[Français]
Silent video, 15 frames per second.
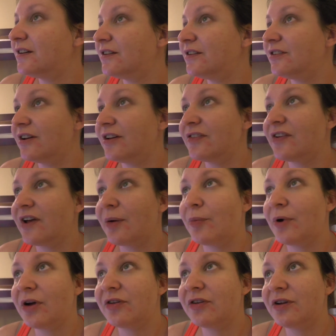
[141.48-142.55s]
chez
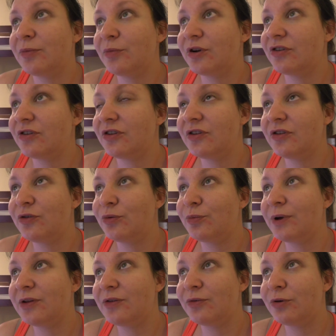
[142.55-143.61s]
Intermarché m'acheter des
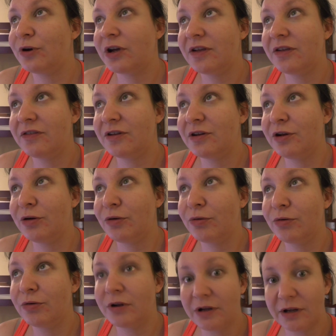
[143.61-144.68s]
tomates cerises et de
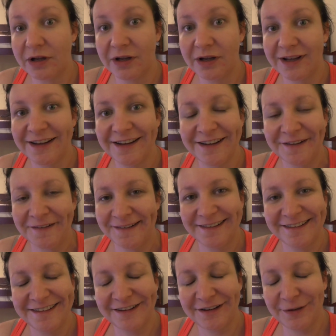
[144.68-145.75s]
l'eau et
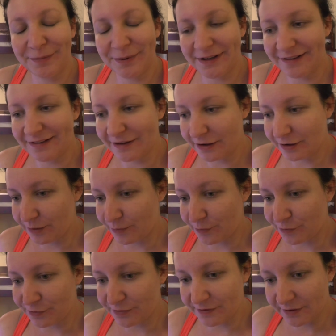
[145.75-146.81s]
j'ai pris ça comme
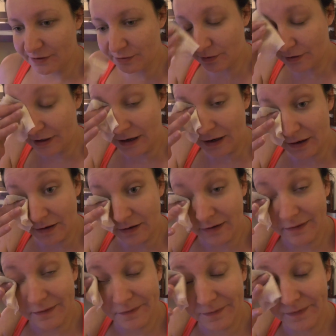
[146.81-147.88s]
goûter sur la,
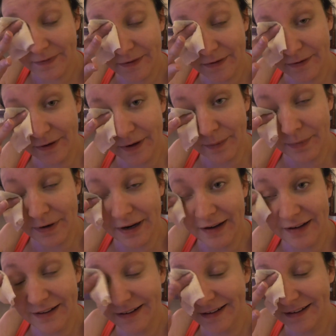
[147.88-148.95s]
sur la plage.